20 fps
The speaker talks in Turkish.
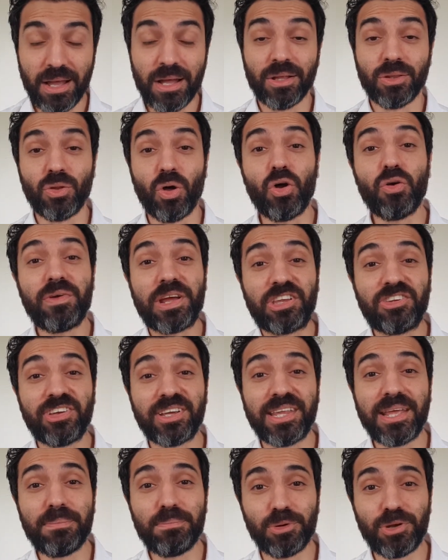
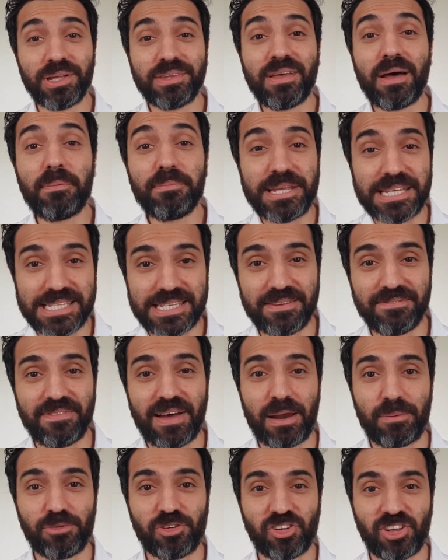Norveççe'de buna tam isim
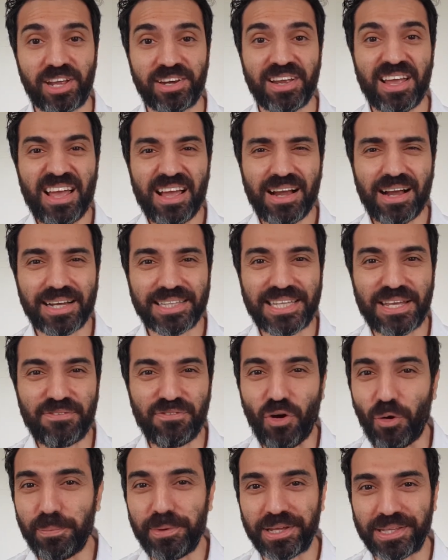vermişler.
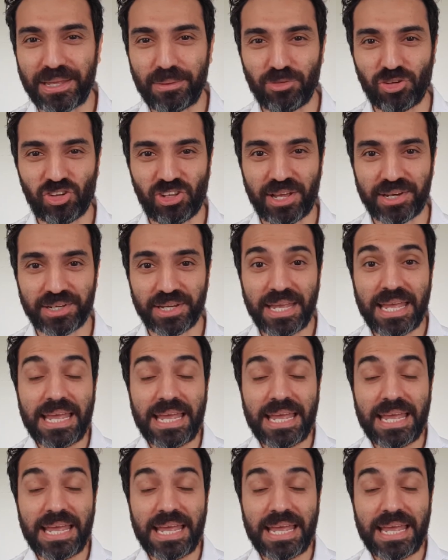Katefobya demişler.